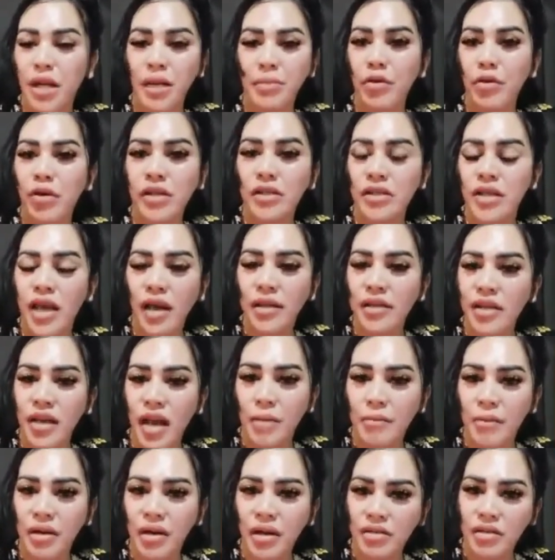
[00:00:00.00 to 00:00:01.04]
Biar polisi aja
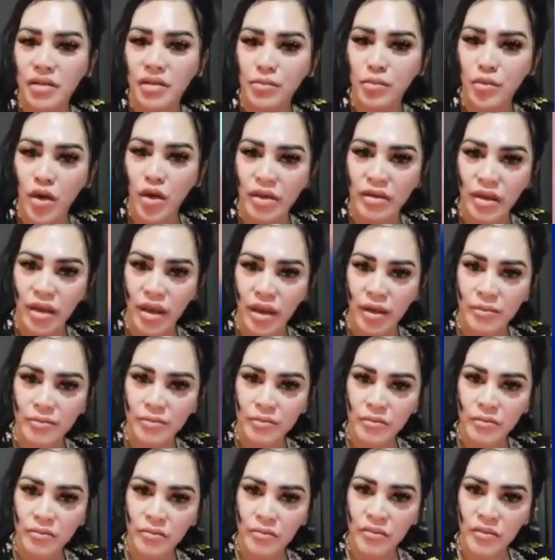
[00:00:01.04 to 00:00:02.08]
ngamankan
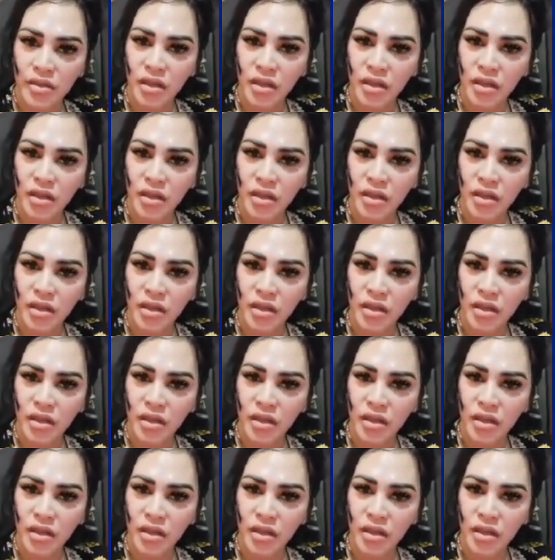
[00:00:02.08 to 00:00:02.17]
semuanya